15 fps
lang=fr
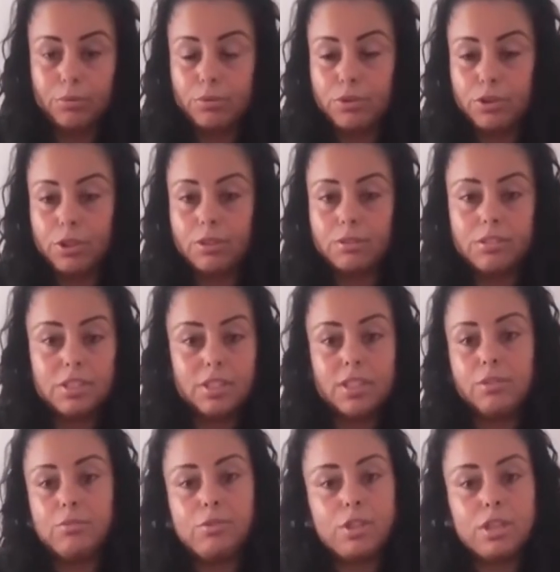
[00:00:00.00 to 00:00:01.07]
Tout jeune,
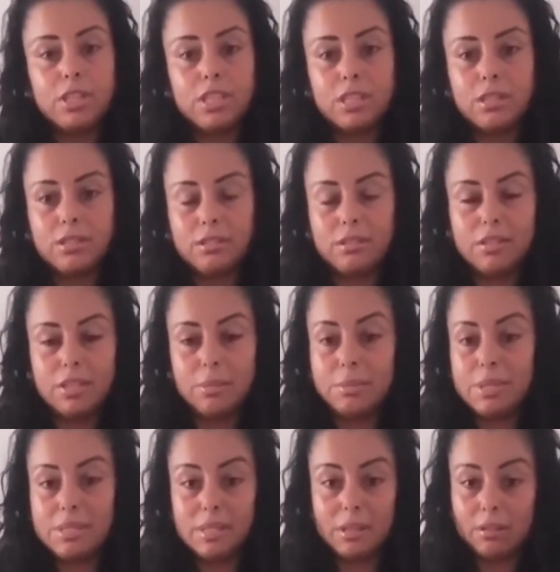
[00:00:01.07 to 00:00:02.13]
j'étais tout jeune, j'aimais
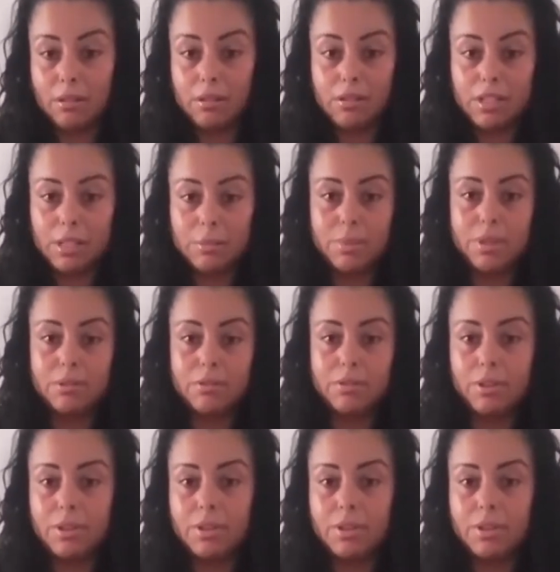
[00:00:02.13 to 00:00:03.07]
le Seigneur, j'aimais euh,